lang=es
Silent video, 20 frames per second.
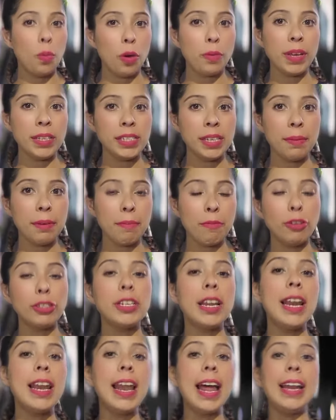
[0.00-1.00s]
Como bien
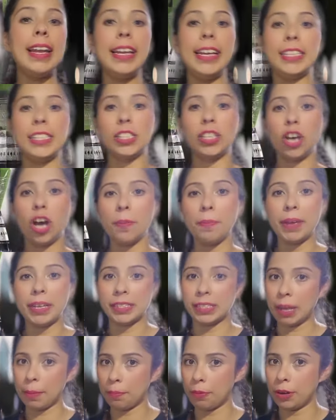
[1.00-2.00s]
sabemos, la Leagues Cup
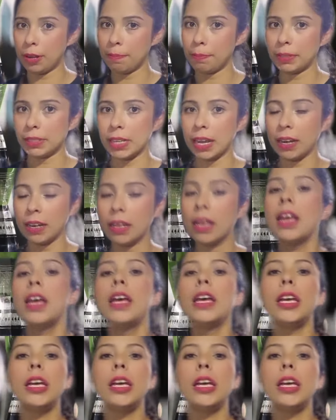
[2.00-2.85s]
está por empezar